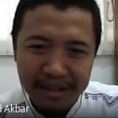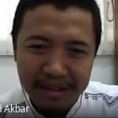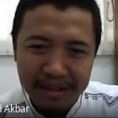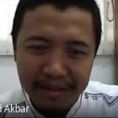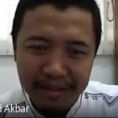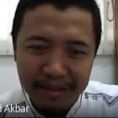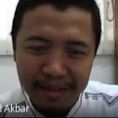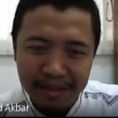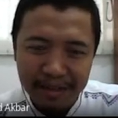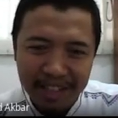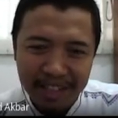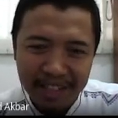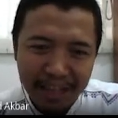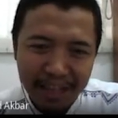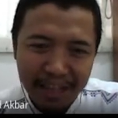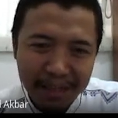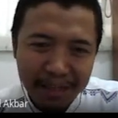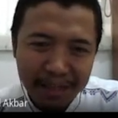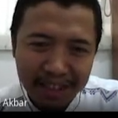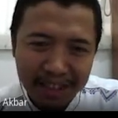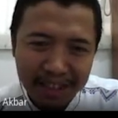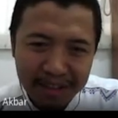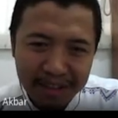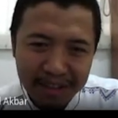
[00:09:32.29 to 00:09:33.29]
Pokoknya
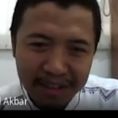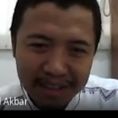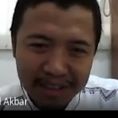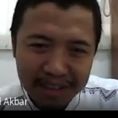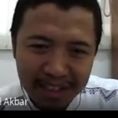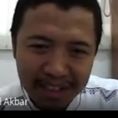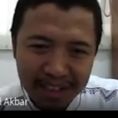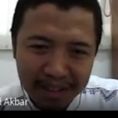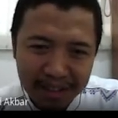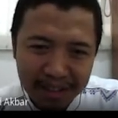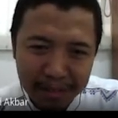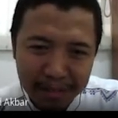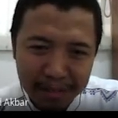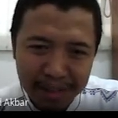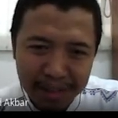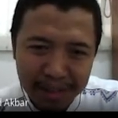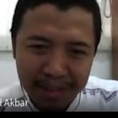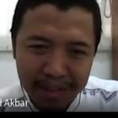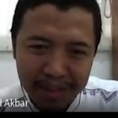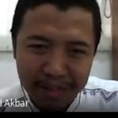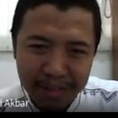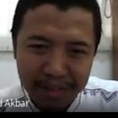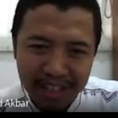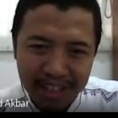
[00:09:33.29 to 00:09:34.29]
gampangnya tuh cari dulu min
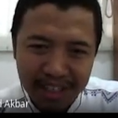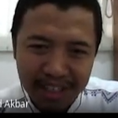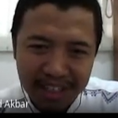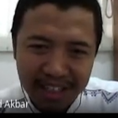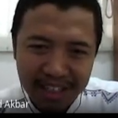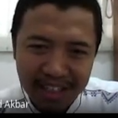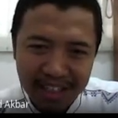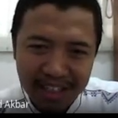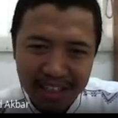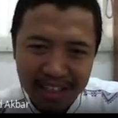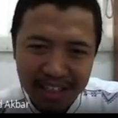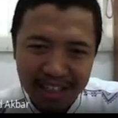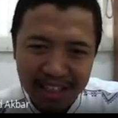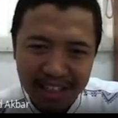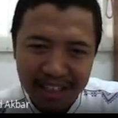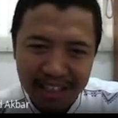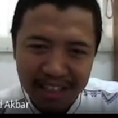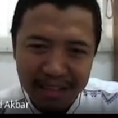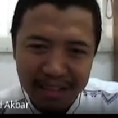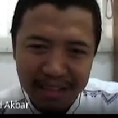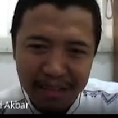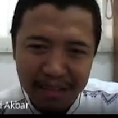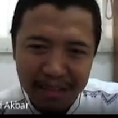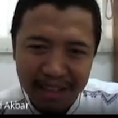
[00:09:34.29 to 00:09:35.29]
termnya, nanti
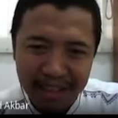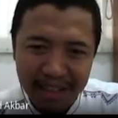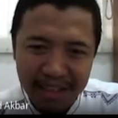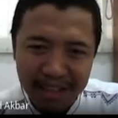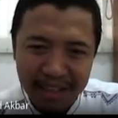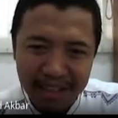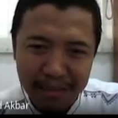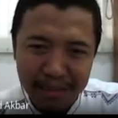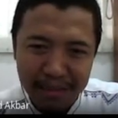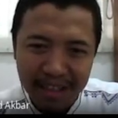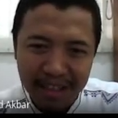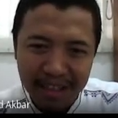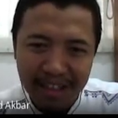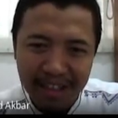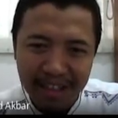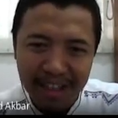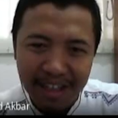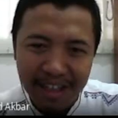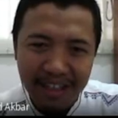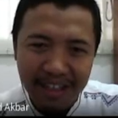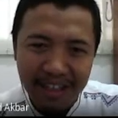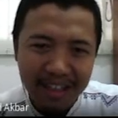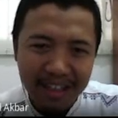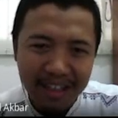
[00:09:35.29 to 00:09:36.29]
max termnya adalah
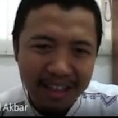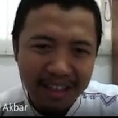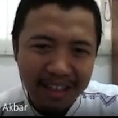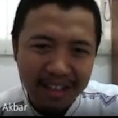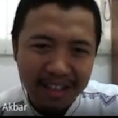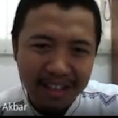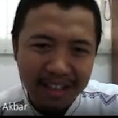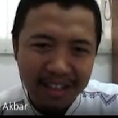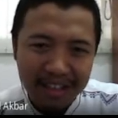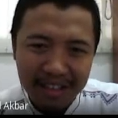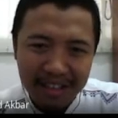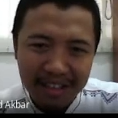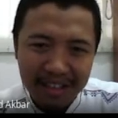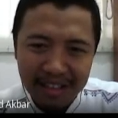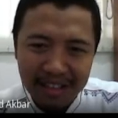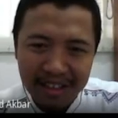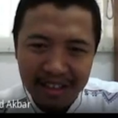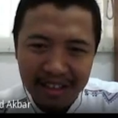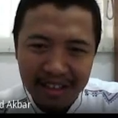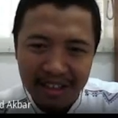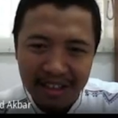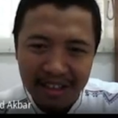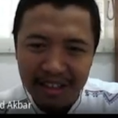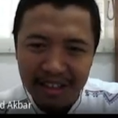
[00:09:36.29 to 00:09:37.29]

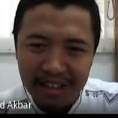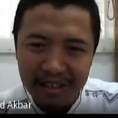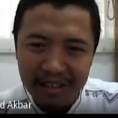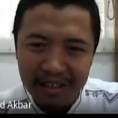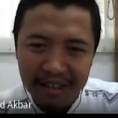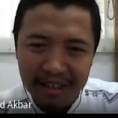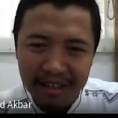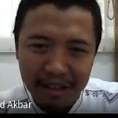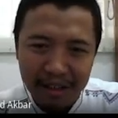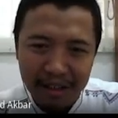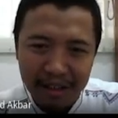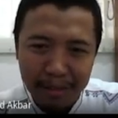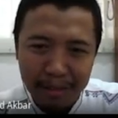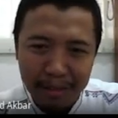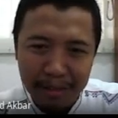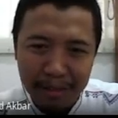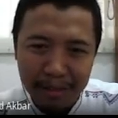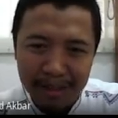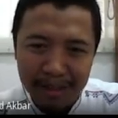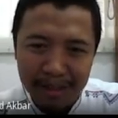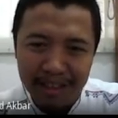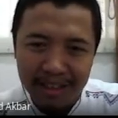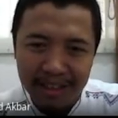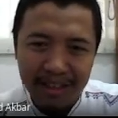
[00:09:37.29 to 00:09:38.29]
uh, eh,
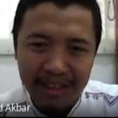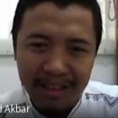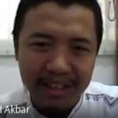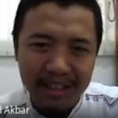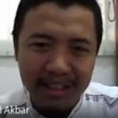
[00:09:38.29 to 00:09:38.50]
komplementnya.